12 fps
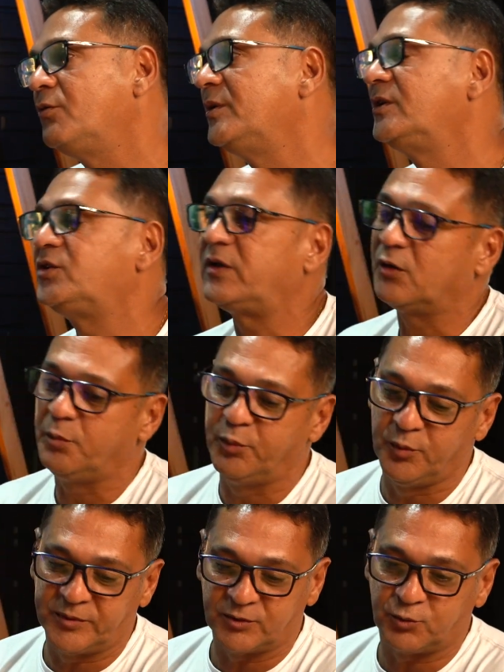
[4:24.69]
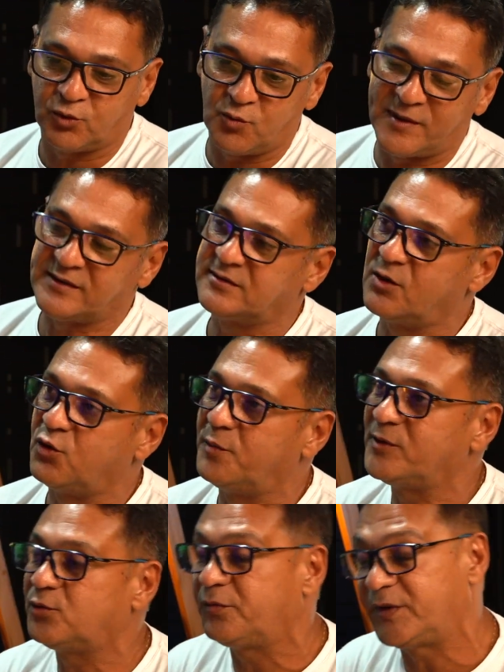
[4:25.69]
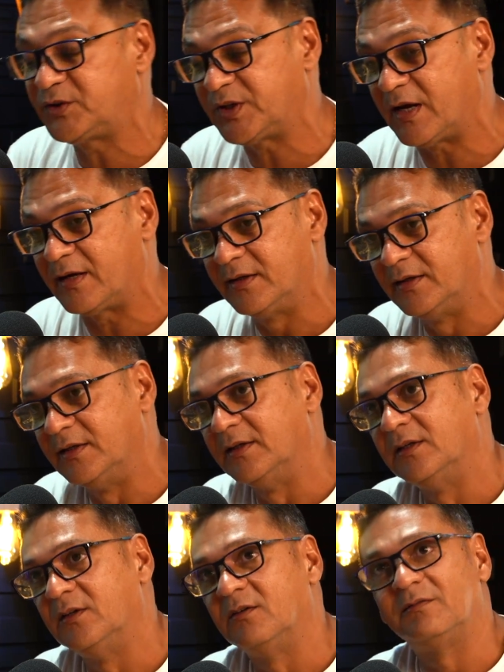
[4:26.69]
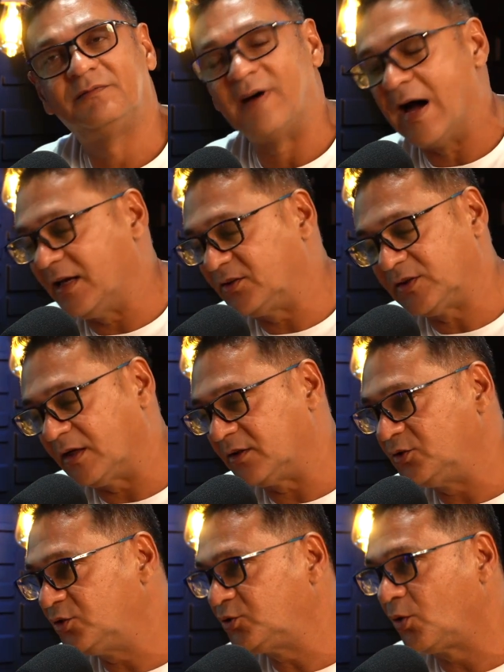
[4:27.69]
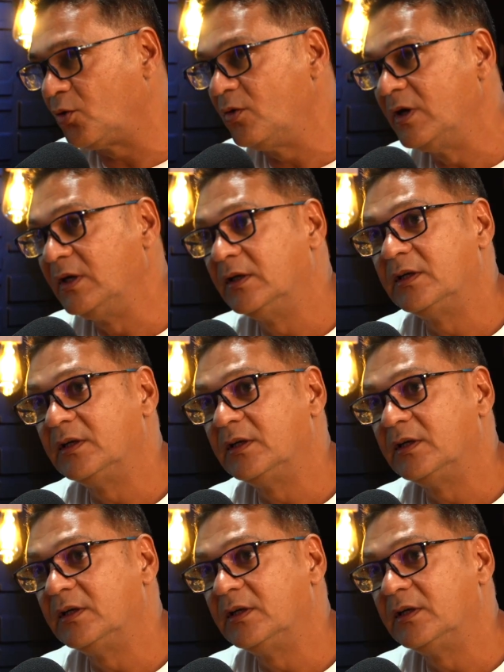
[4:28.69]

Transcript: O Ministério Público entrou com uma ação, começou a fechar várias casas de show.